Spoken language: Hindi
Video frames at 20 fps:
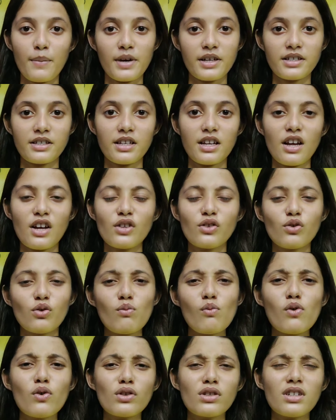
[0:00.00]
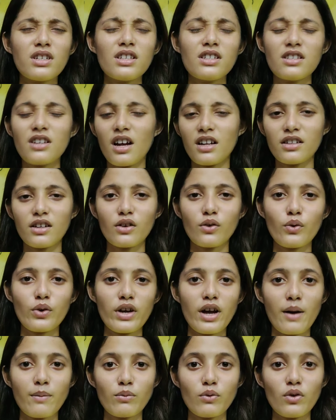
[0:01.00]
बस तो मोस्टली ज़्यादा
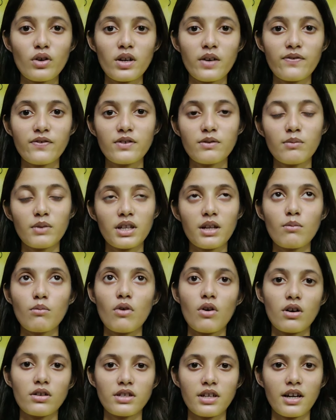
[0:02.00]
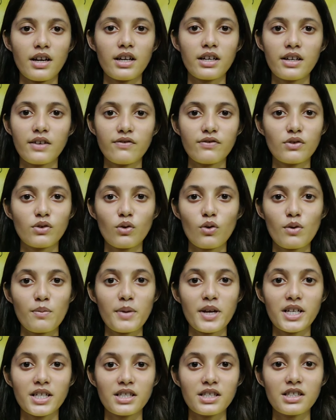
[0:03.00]
कोई आपको गिफ्ट मतलब बहुत सारा गिफ्ट तो कोई
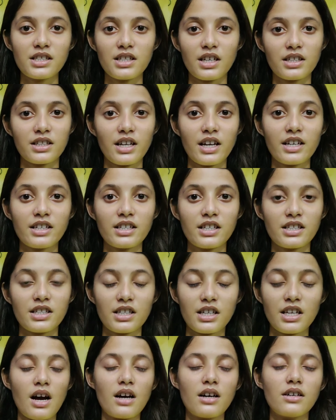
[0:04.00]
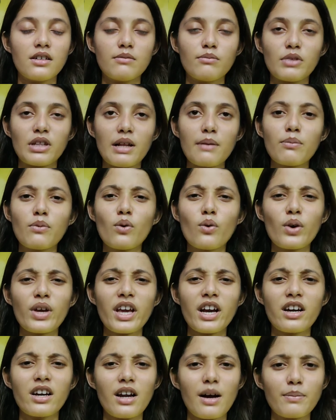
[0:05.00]
भेज नहीं सकता एक्जैक्ट मतलब कोई
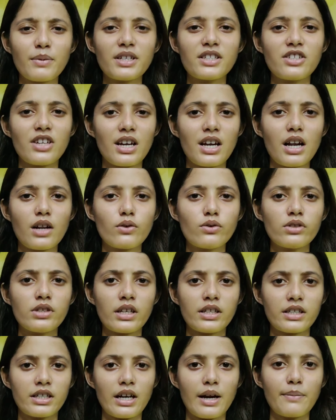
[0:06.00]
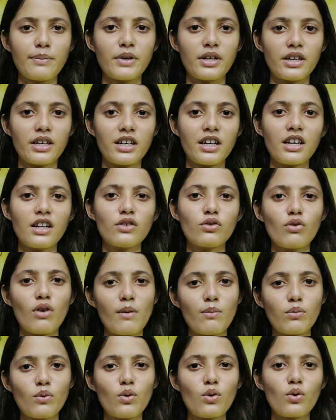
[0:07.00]
अगर आपके चैनल को सब्सक्राइब करेगा ना तो
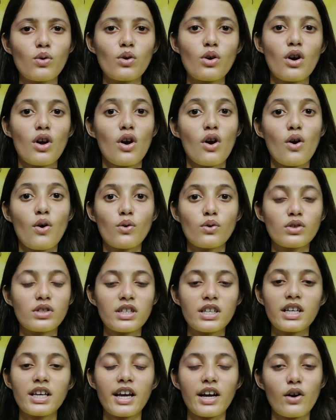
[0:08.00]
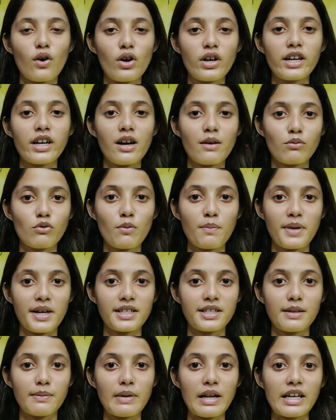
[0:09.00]
आपको उसी के अकॉर्डिंग आपको
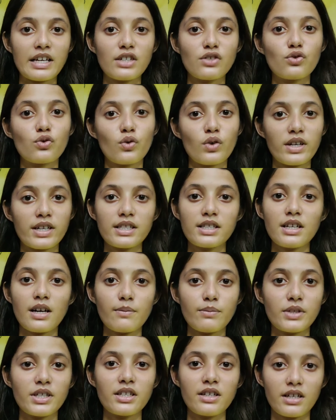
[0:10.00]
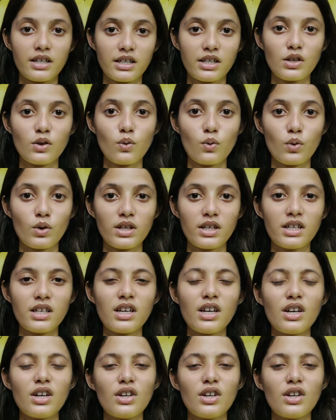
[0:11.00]
पैसे मिलेंगे जो रेंज आपने रखी होगी